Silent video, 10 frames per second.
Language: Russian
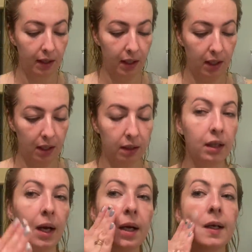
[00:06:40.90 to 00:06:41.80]
И
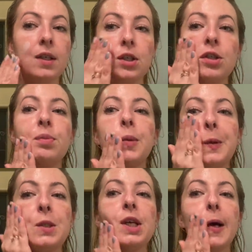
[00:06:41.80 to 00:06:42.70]
она, конечно,
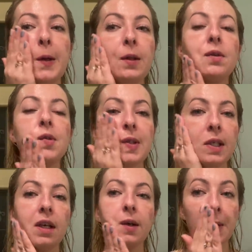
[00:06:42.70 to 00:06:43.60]
получает
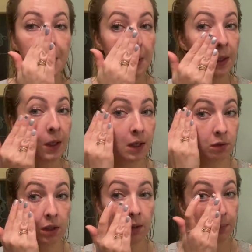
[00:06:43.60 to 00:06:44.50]
все я
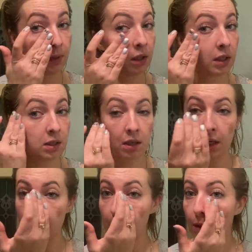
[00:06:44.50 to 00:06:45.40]
вот так и под
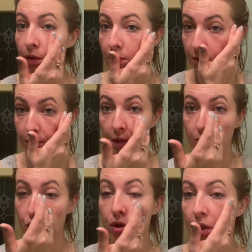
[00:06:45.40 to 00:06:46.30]
глаза ее,
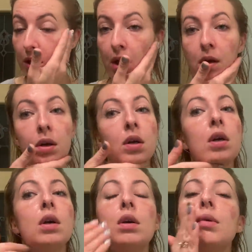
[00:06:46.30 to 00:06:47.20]
потому что она
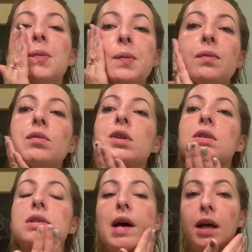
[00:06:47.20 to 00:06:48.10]
не
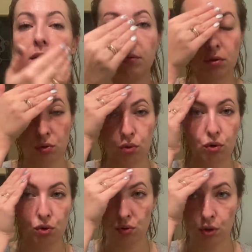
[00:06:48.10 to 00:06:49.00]
стягивает
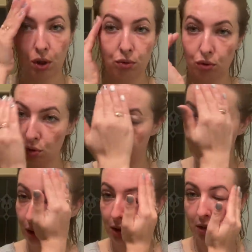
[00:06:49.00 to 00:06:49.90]
кожу. Я ее тоже
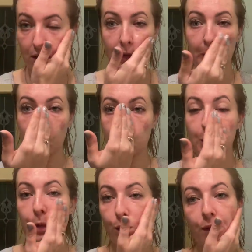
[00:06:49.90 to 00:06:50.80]
под глаза
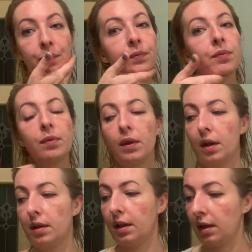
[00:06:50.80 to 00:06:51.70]
наношу.
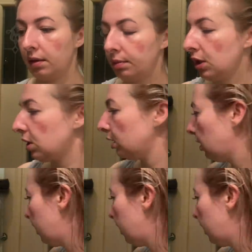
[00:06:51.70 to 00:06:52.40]
Так, машинка.